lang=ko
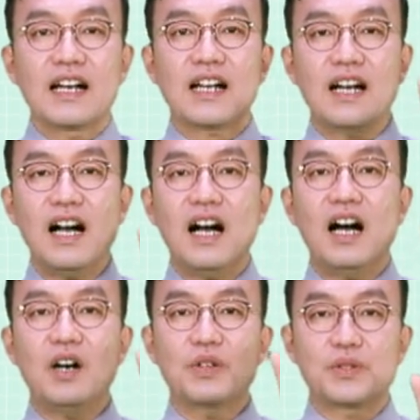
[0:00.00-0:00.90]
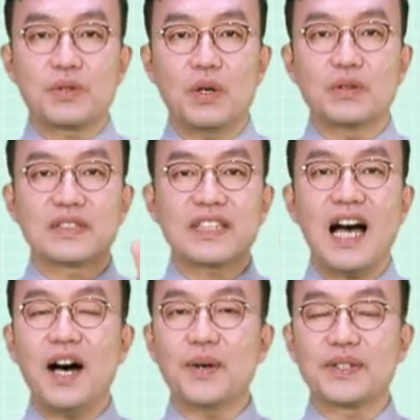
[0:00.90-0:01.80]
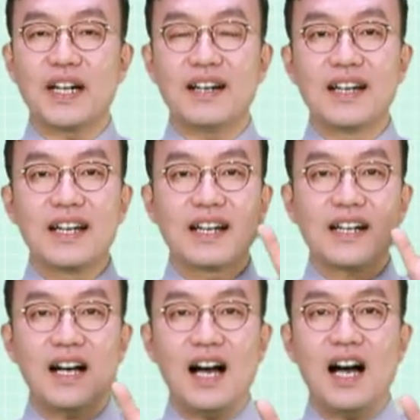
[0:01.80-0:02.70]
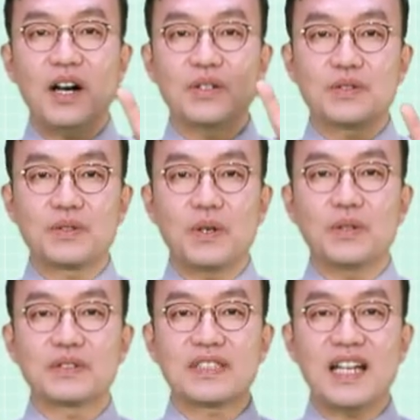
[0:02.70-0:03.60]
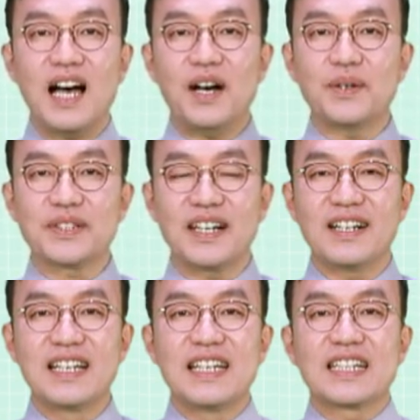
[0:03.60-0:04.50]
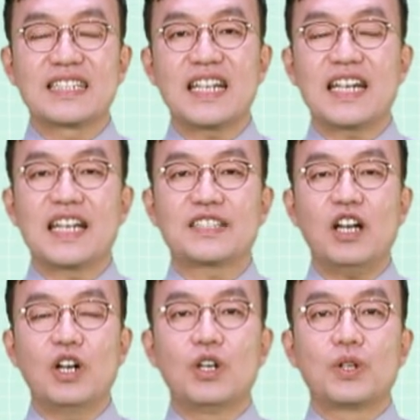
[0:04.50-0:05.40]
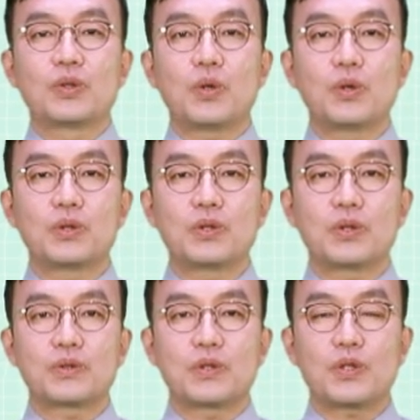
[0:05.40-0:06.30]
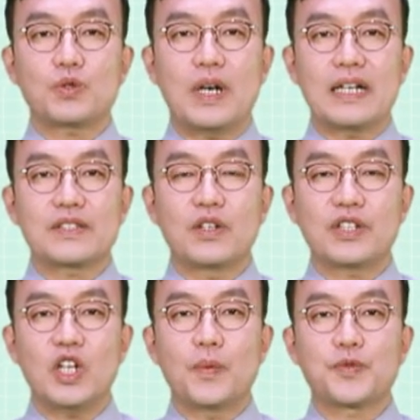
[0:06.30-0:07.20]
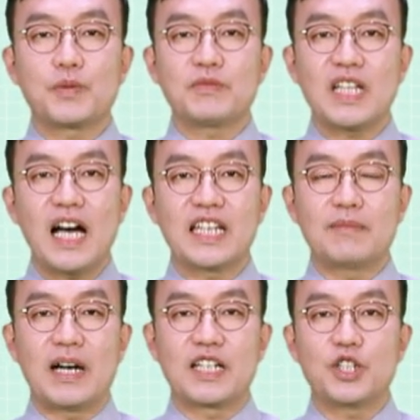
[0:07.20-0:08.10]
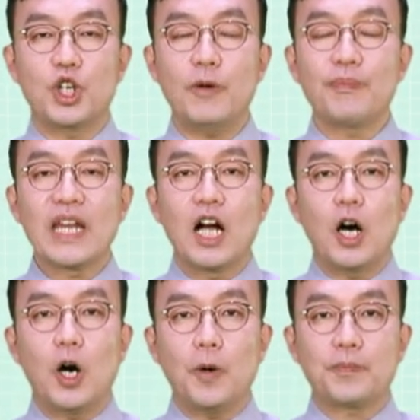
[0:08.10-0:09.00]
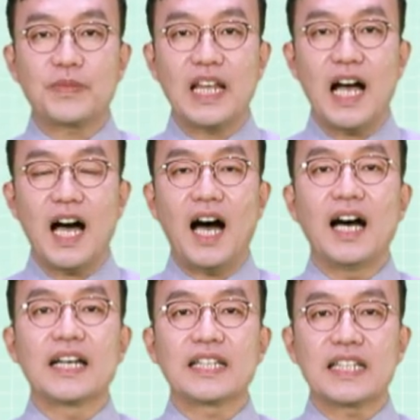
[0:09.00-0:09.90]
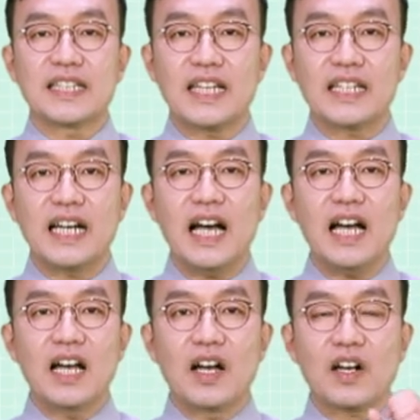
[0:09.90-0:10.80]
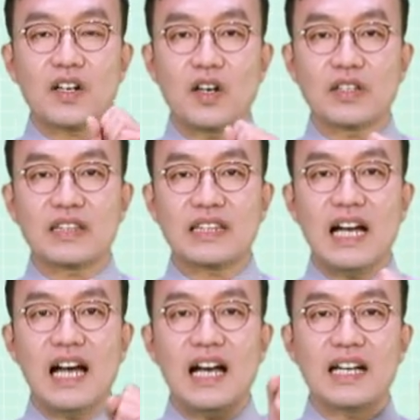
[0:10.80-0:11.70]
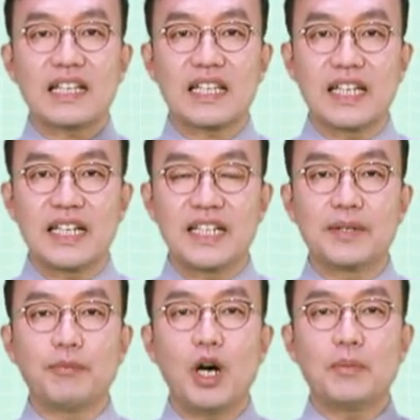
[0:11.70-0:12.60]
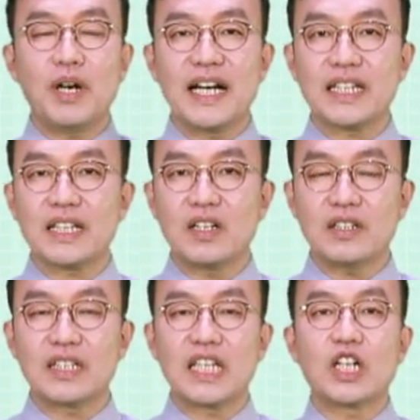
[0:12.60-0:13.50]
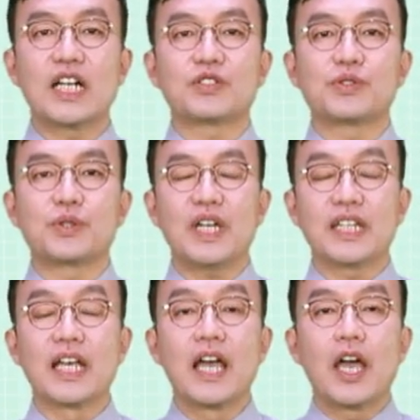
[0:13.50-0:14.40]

카오조 따오다. 카오조 따오다. 그래서 통로 쪽 좌석이 없습니다. 이 말은요. 없다, 기대다, 걷다, 길, 뭐뭐한 것 이러한 구조인